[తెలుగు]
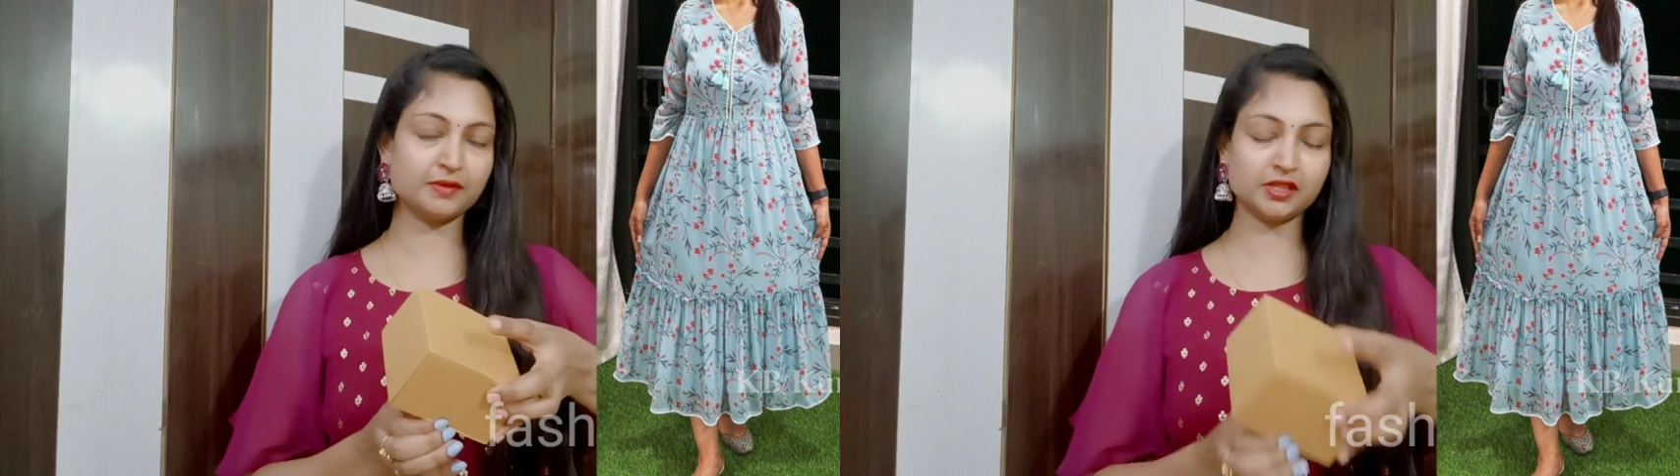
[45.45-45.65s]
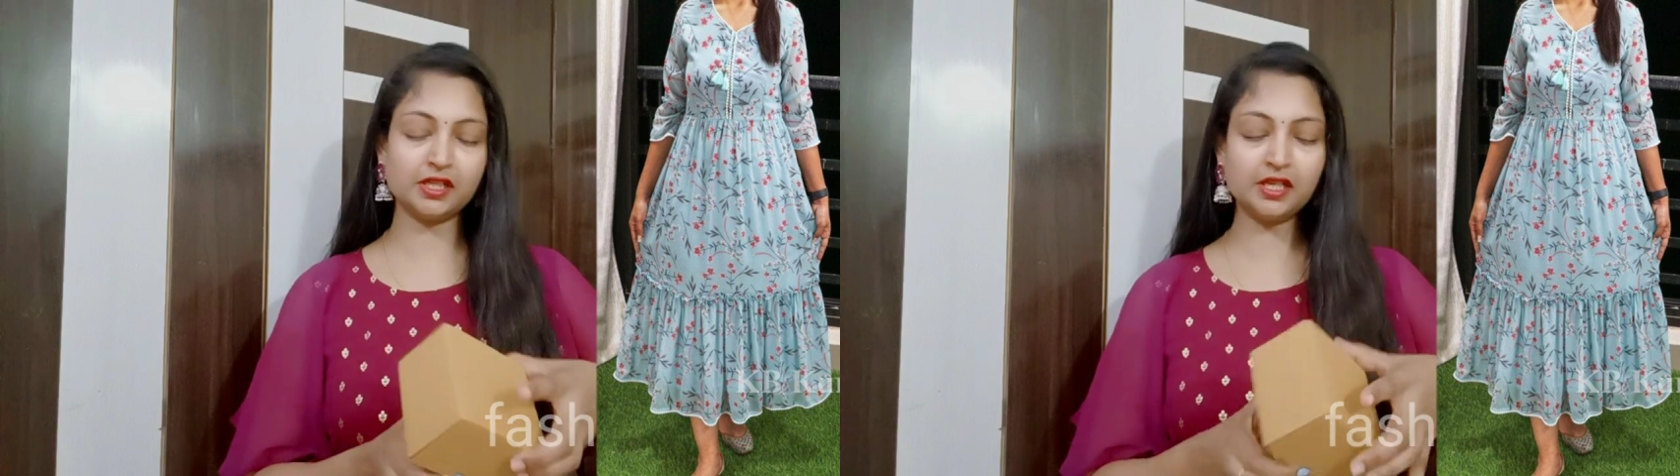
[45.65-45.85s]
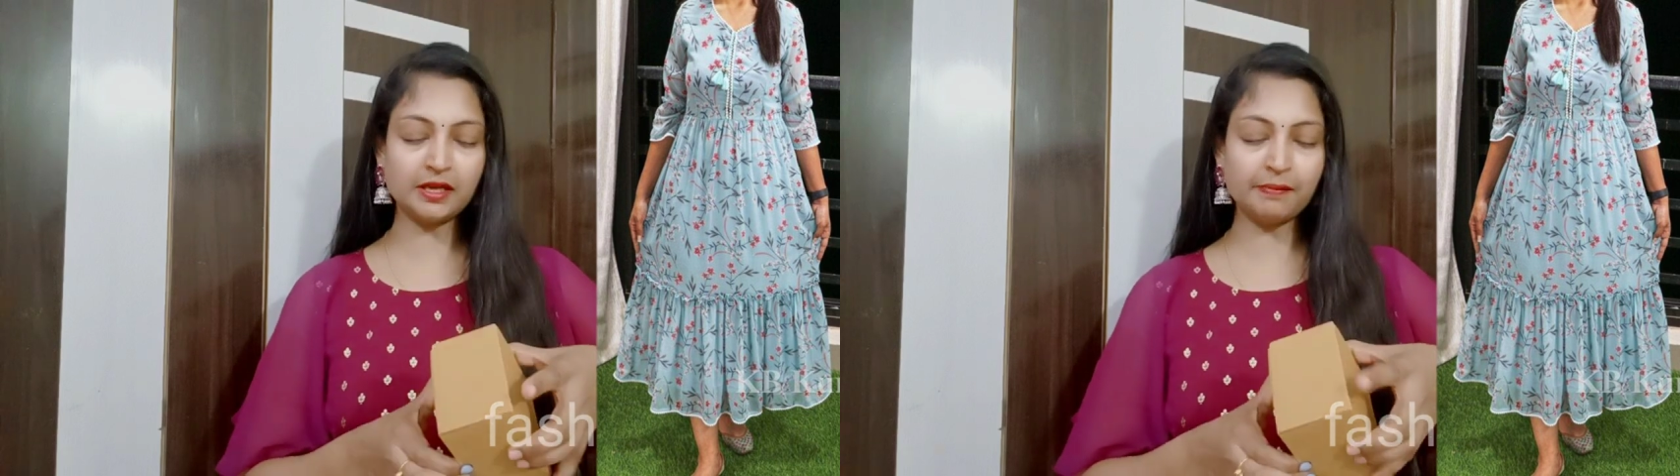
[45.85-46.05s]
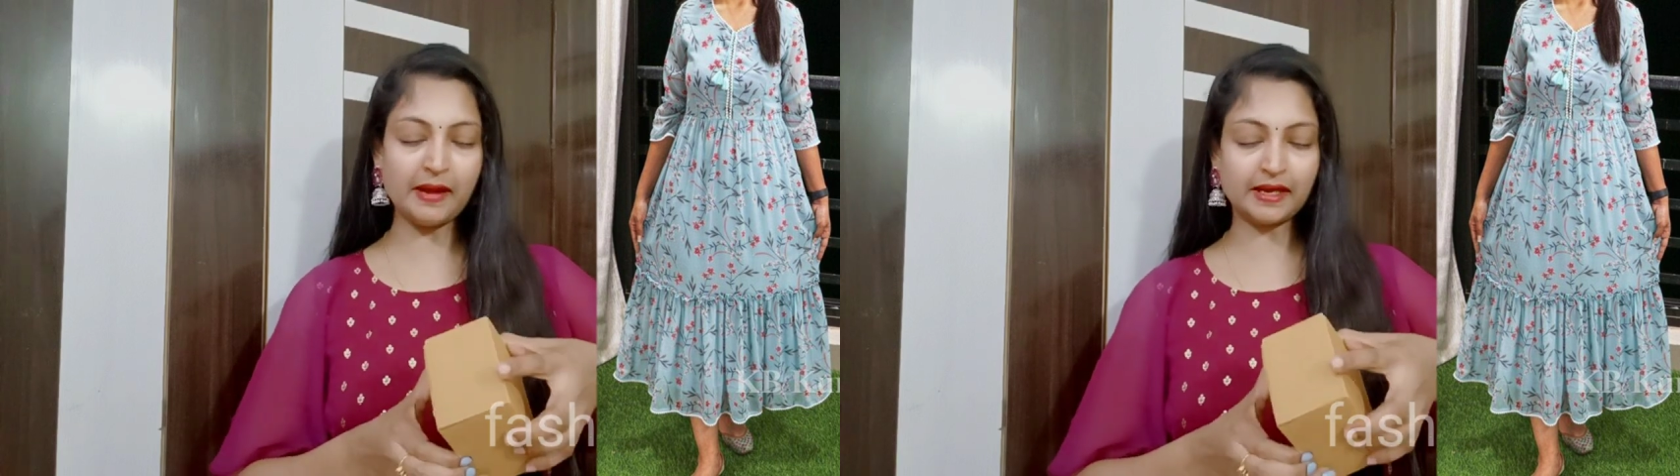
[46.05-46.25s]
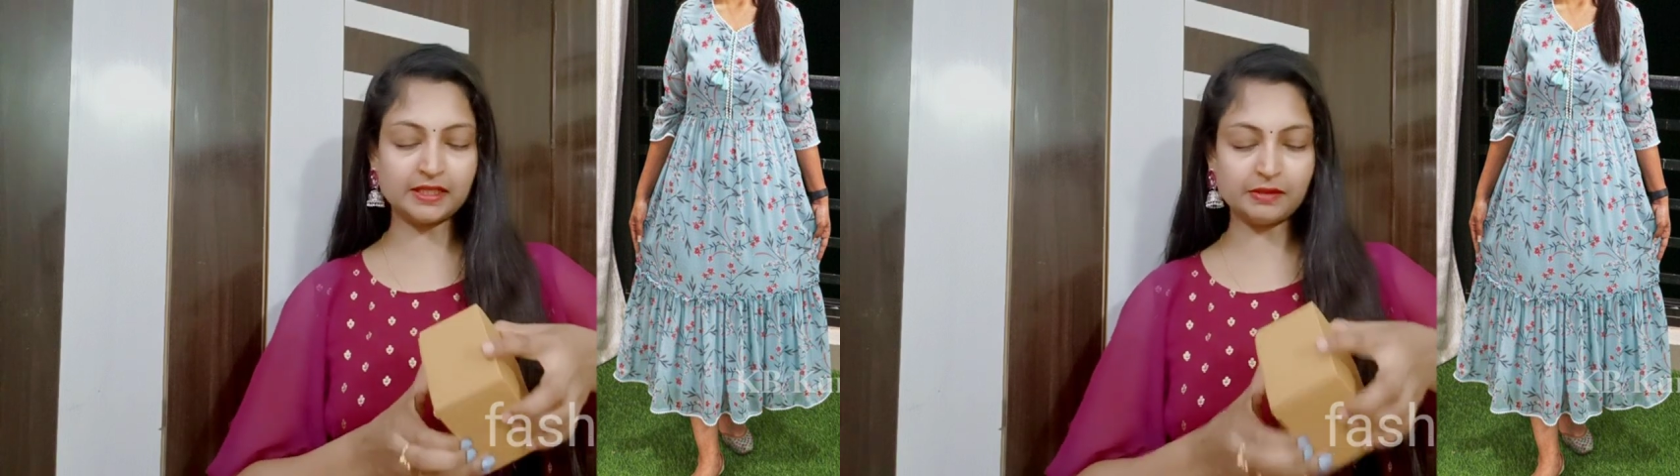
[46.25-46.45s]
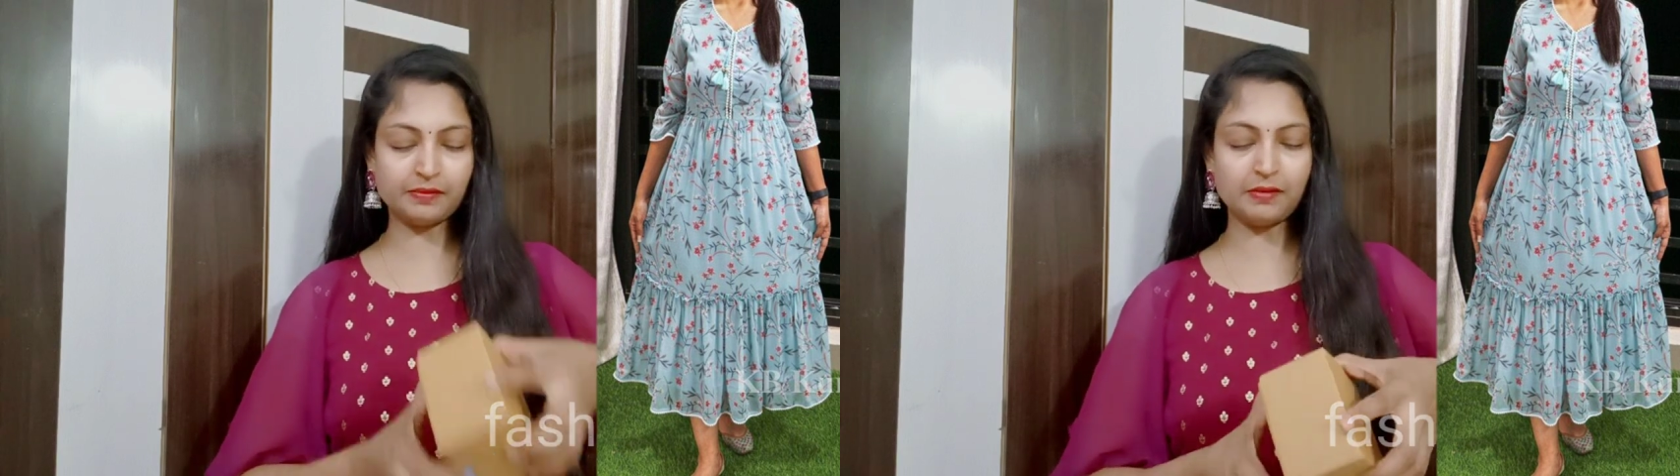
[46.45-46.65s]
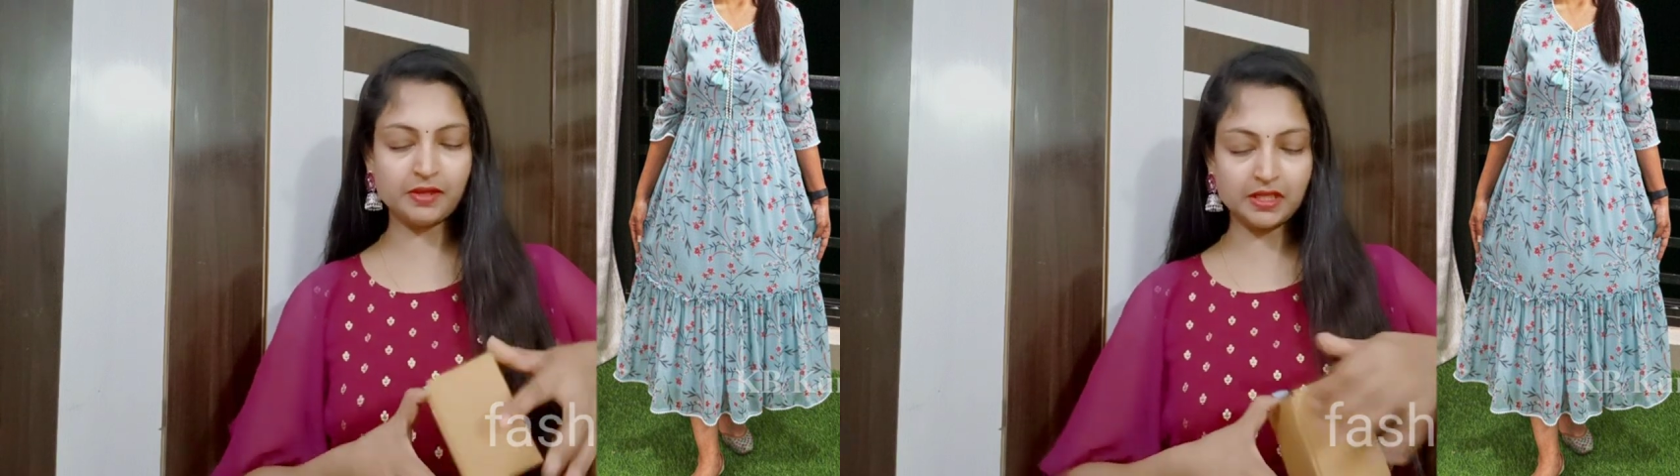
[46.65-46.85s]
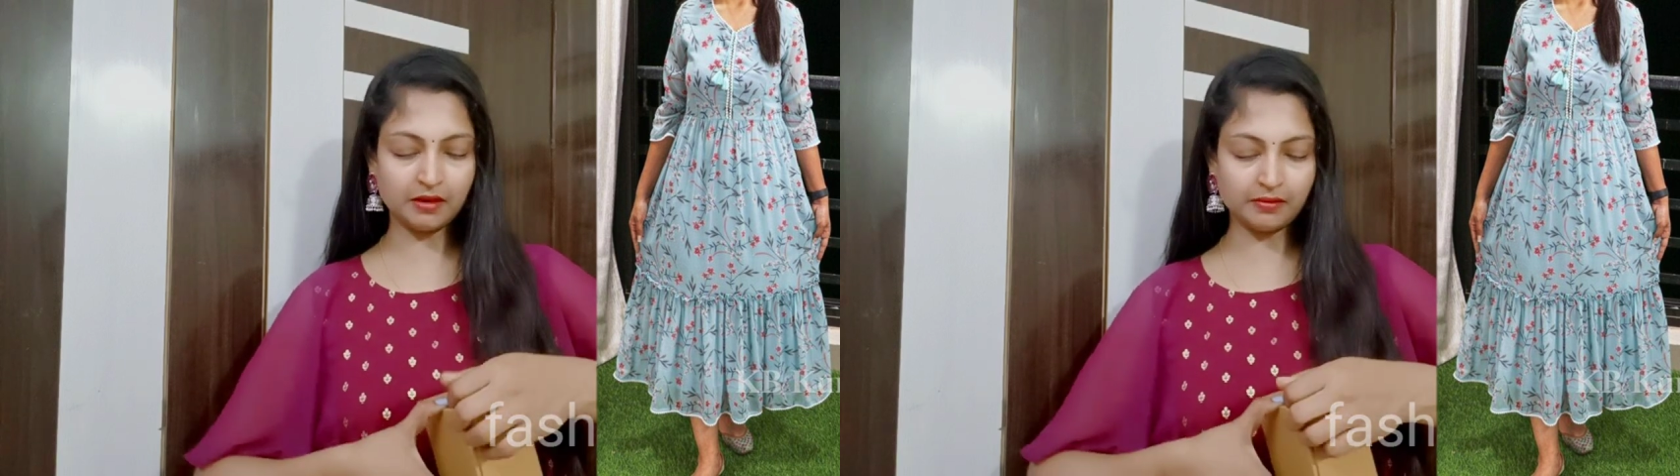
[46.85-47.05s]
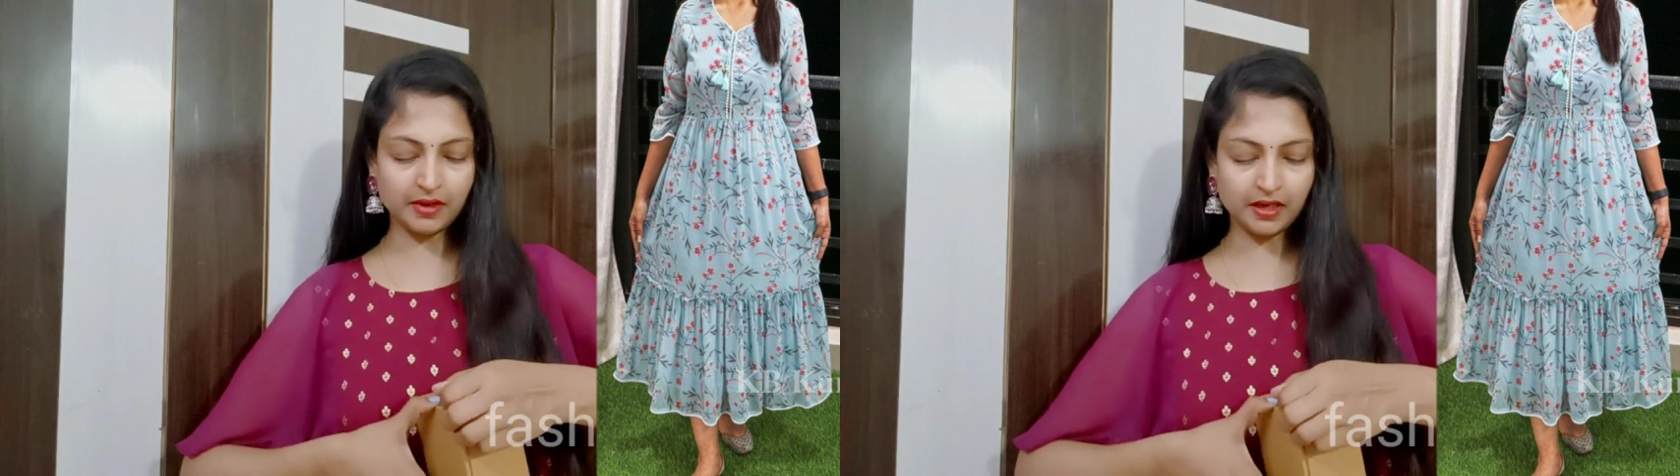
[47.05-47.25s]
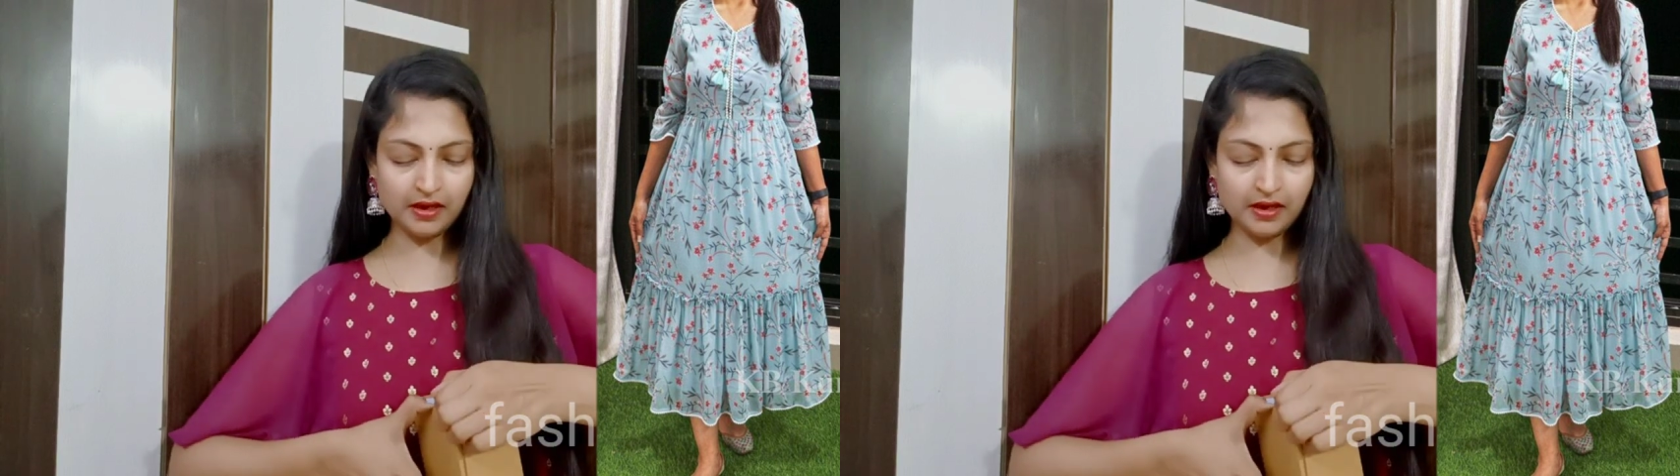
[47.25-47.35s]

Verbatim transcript: నీట్గా ప్యాక్ చేసి పంపించారనమాట